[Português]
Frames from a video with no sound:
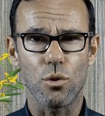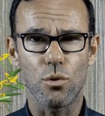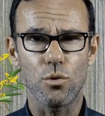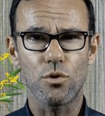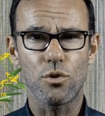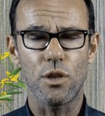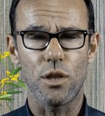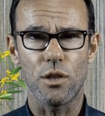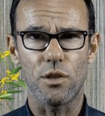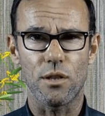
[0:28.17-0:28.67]
ou
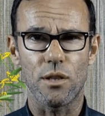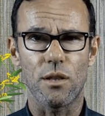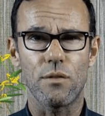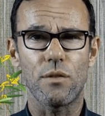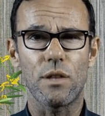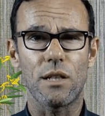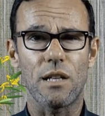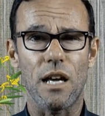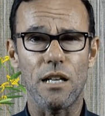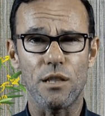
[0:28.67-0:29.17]
seja, na
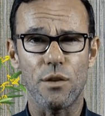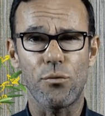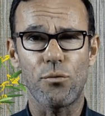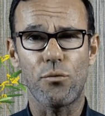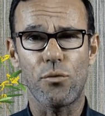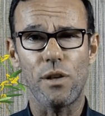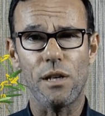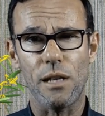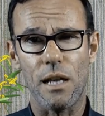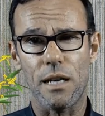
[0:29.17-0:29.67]
verdade a
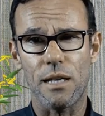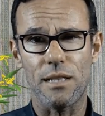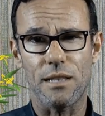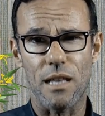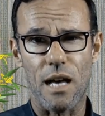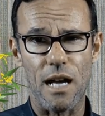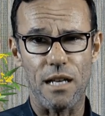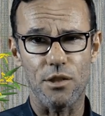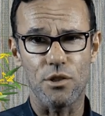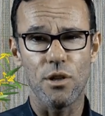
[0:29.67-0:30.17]

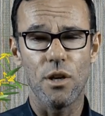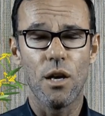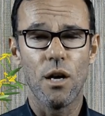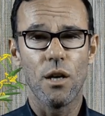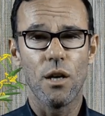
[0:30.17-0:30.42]
finalidade